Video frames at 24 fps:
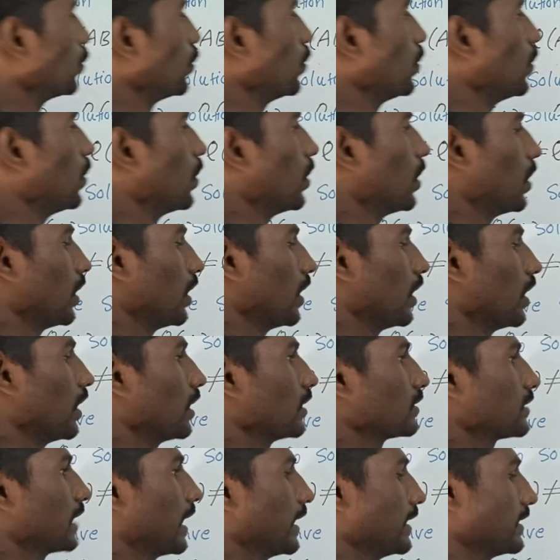டூ
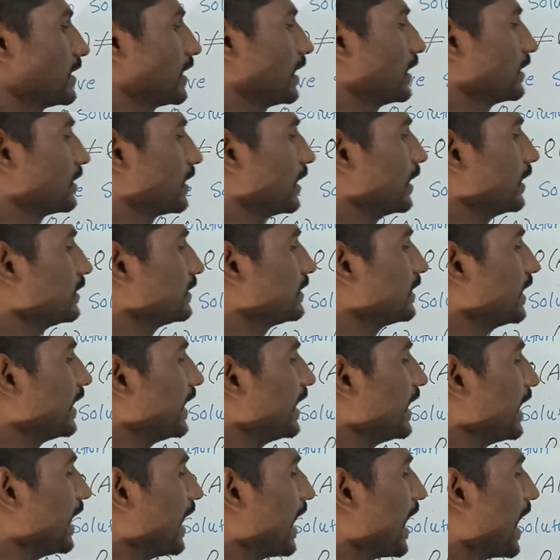சாரி சாரி சாரி த்ரீ
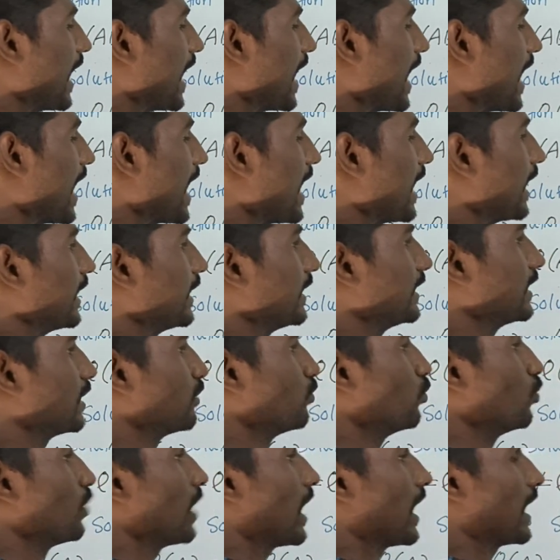இதை
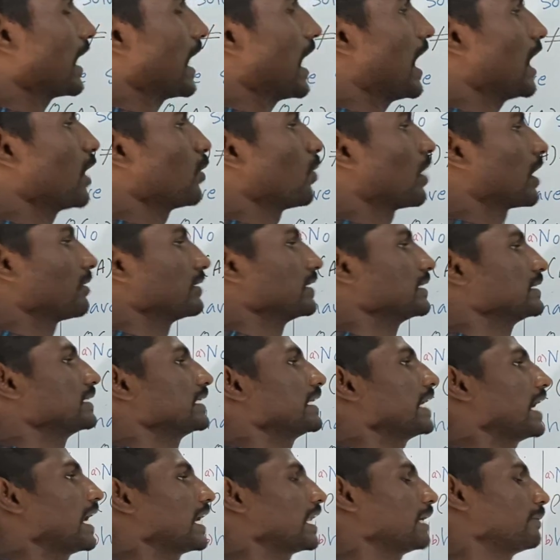மூணால் ஆர் ஒன்னை வந்து
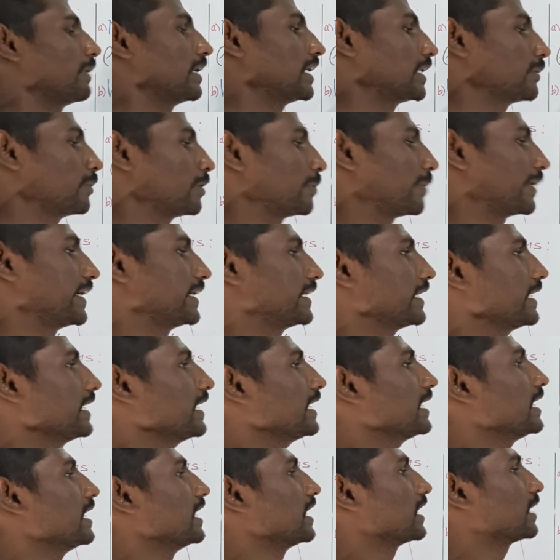த்ரீயால் மல்டிபிள் பண்ணிவிட்டு
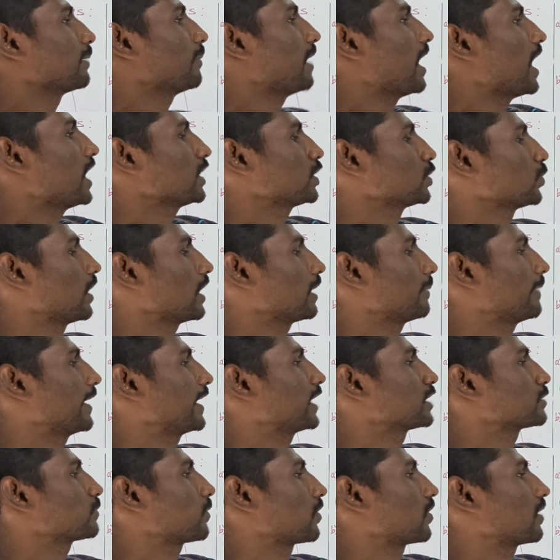நம்ம ஆர் டூவால்
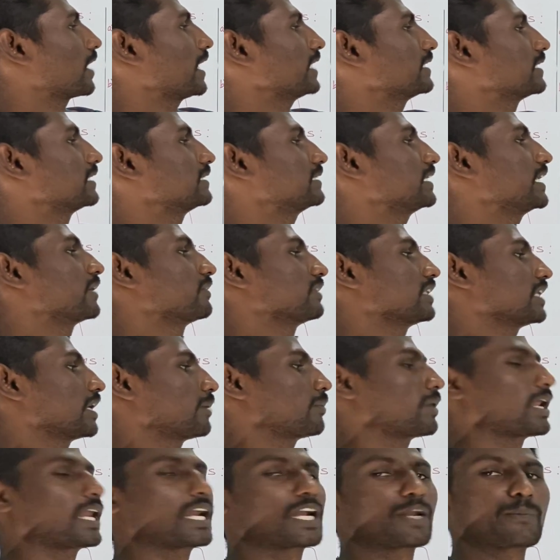மைனஸ் போகிறோம்னா இந்த த்ரீ வந்து
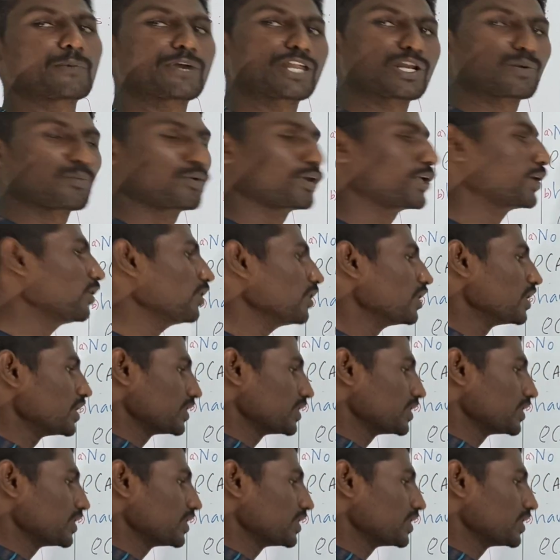நம்மளால் என்ன பண்ணிட முடியும்